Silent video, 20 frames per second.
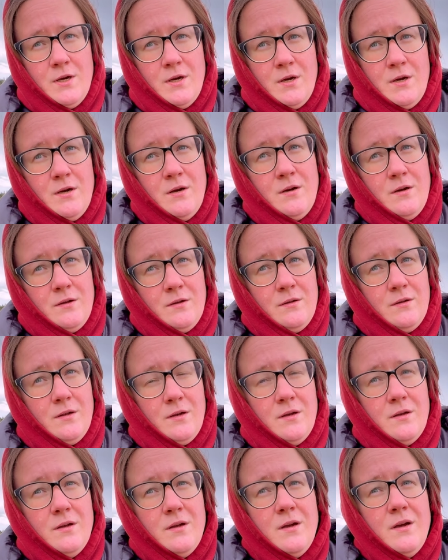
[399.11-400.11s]
Ну, верно. мы да.
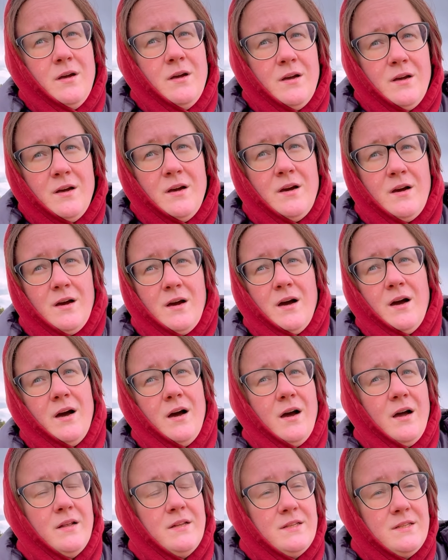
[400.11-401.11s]
же понимаем, что дело не в
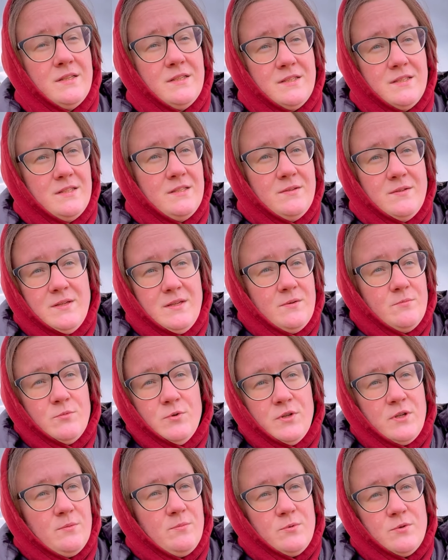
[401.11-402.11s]
деньгах.
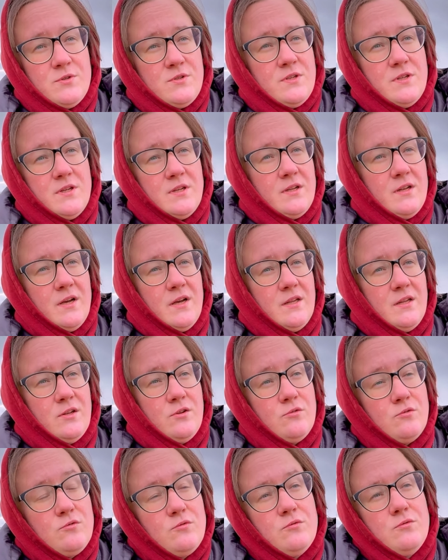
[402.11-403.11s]
Ему это просто не надо.
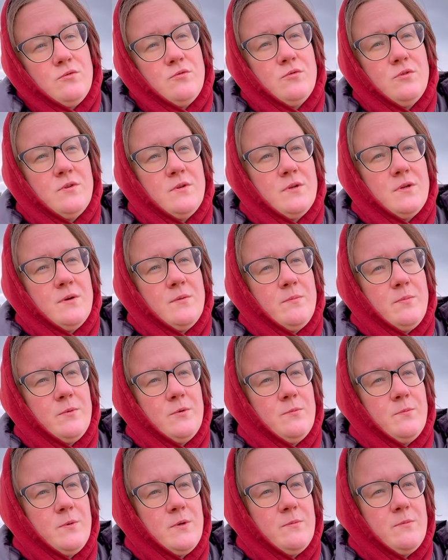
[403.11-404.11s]
Ну, тут, э,
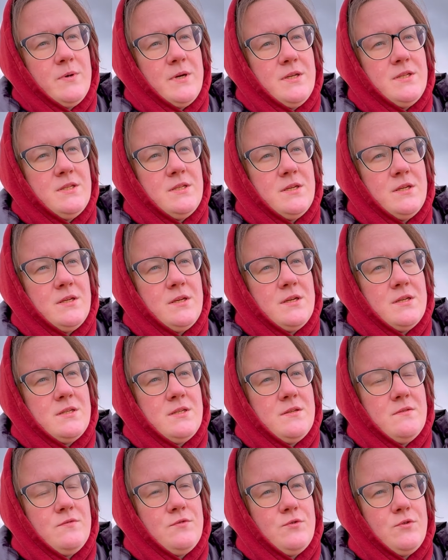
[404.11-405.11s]
понимаете,
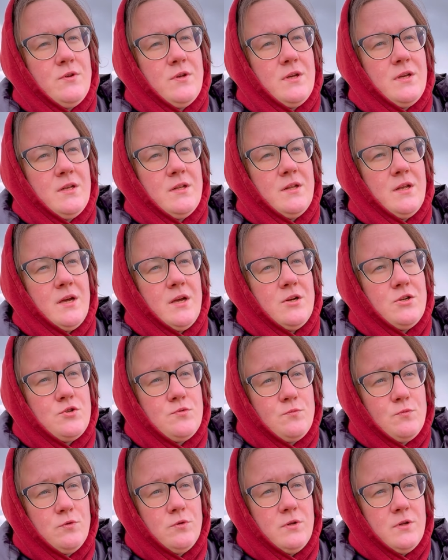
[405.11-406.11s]
если все-таки
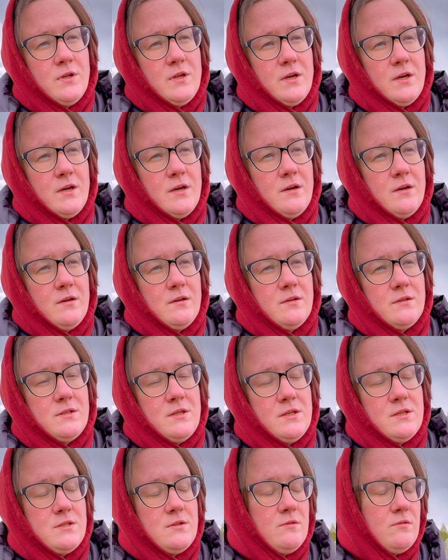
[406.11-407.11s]
дожмут до
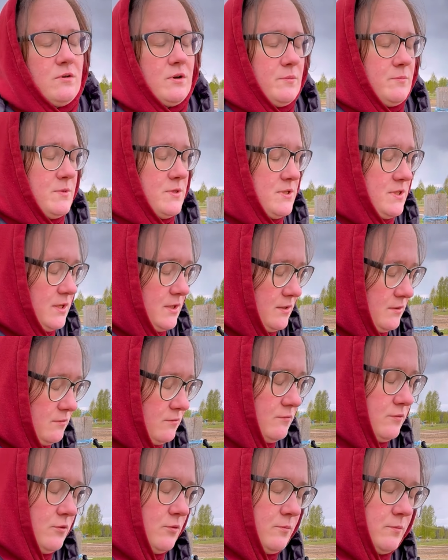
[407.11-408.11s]
Следственного комитета,
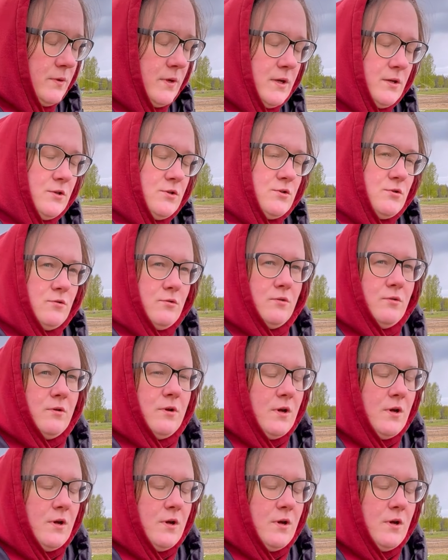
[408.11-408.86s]
ну, в том Пойдем плане, еще что...